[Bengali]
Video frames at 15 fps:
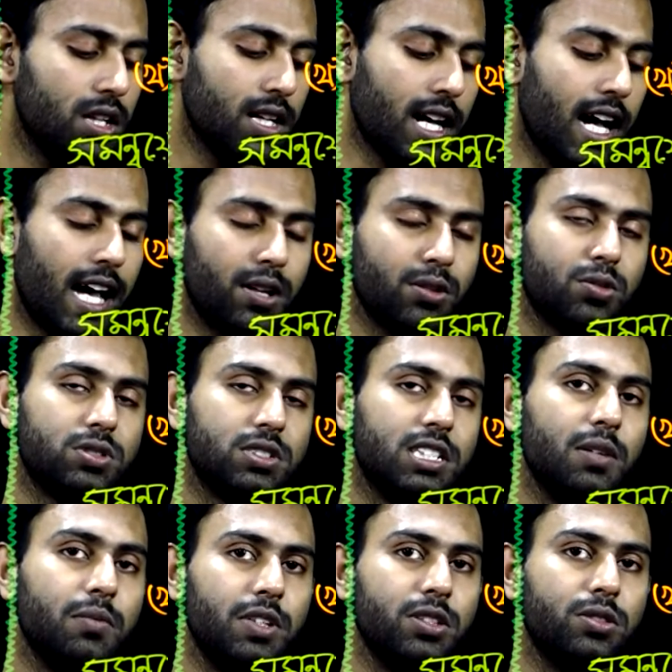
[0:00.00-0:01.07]
ক্ষারক হচ্ছে
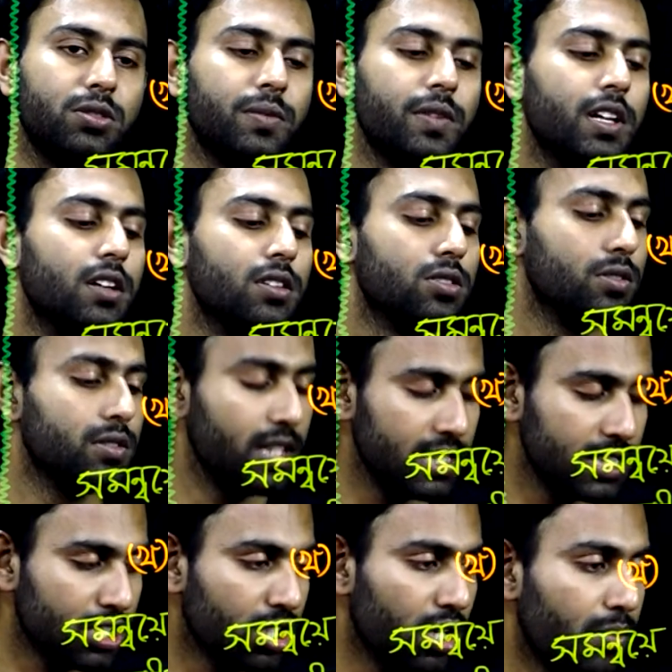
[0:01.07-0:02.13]
গিয়ে মৃদু তো
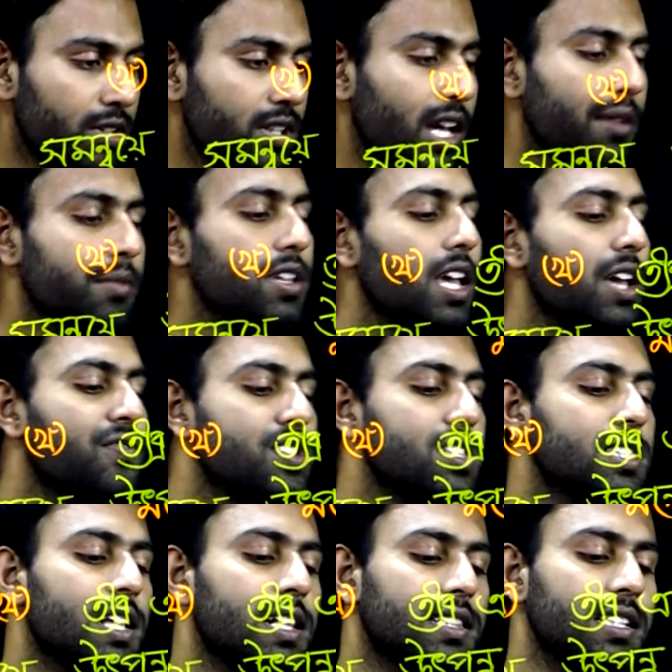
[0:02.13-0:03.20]
এদের সমন্বয়ে আমি
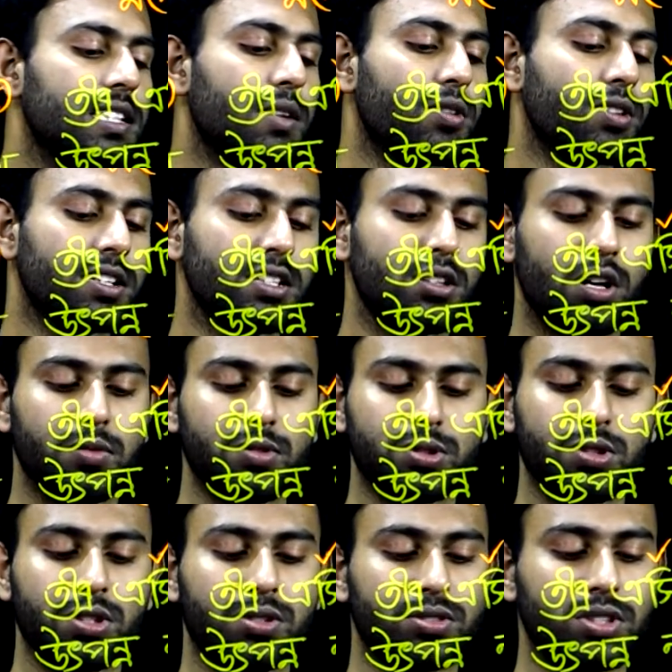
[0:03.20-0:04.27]
এফিসিএল থ্রি e নামক একটি লবণ
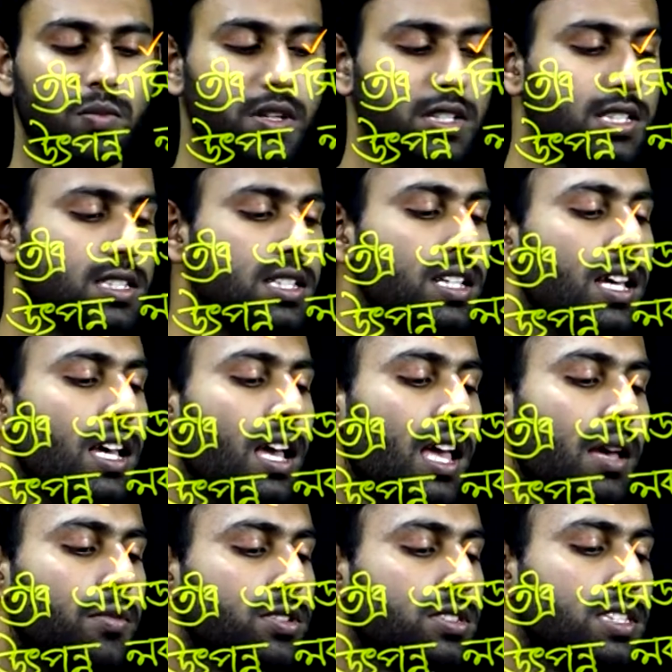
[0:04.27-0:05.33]
তৈরি করতে পারতেছি
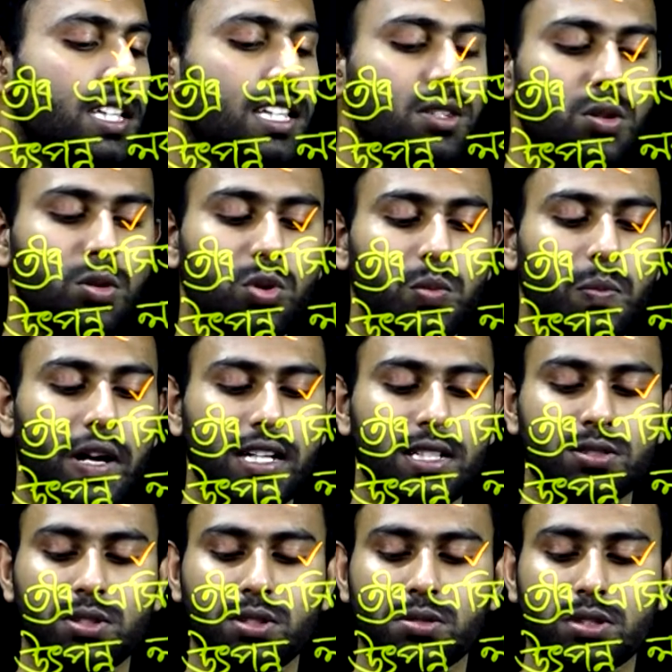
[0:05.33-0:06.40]
এবং তিন অণু পানি
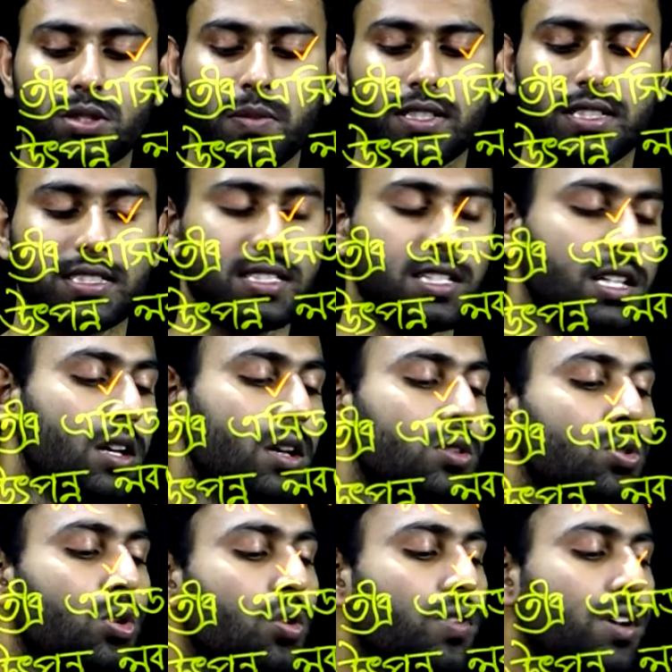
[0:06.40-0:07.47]
তৈরি করতে পারতেছি
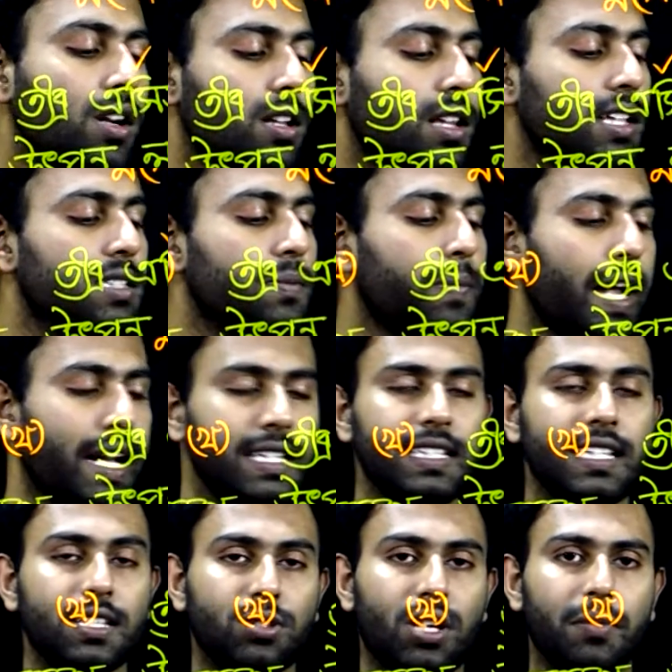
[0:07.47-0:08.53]
তো ওভারঅল এই যে পানি
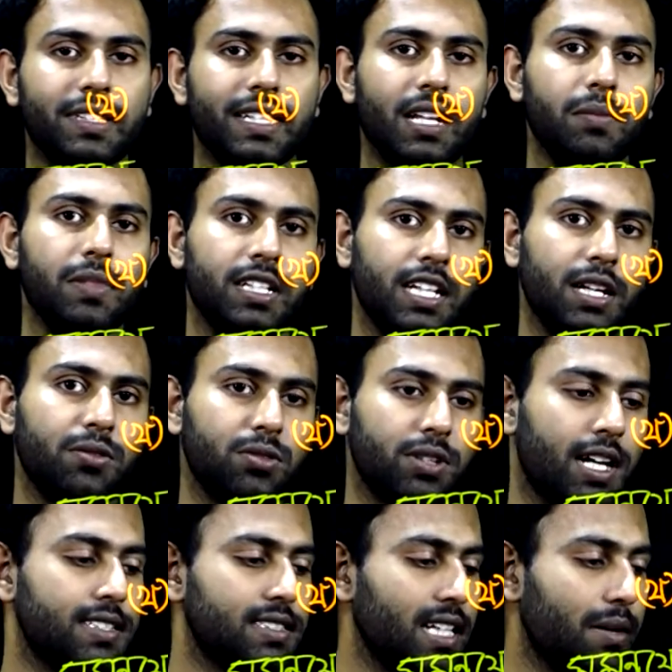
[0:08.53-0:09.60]
নিয়ে তো আমাদের এই বিক্রিয়া কোনো
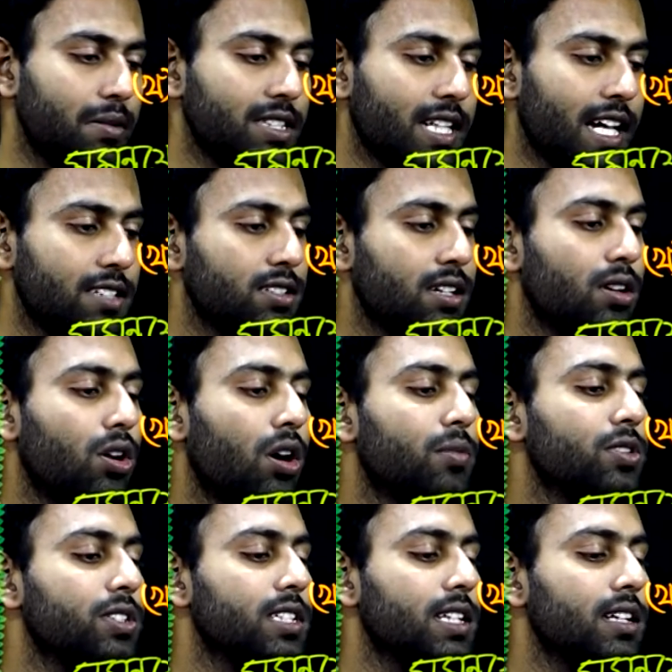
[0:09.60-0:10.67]
কাজ নেই আমাদের কাজ হচ্ছে
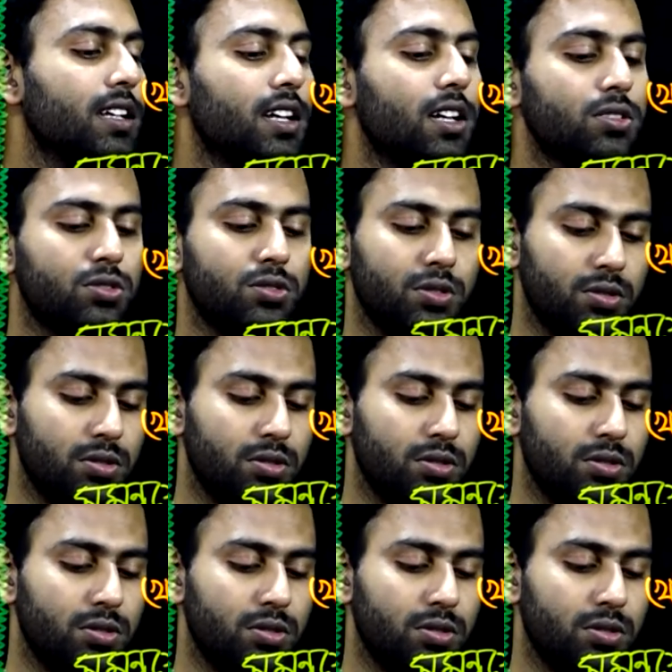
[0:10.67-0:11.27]
লবণ নিয়ে তো